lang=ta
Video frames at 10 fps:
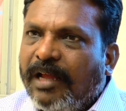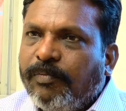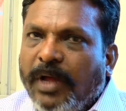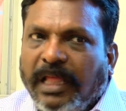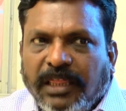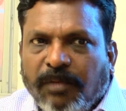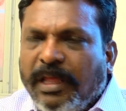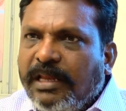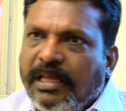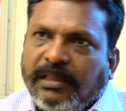அப்போ அந்த
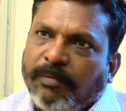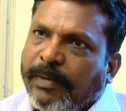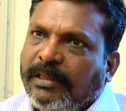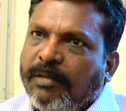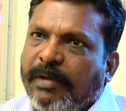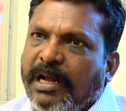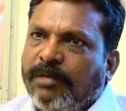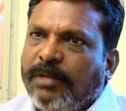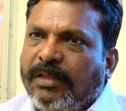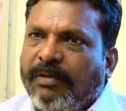மாதிரி தான் இந்த படத்தை
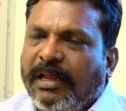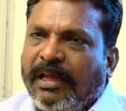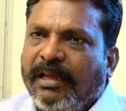பார்க்கணுமே தவிர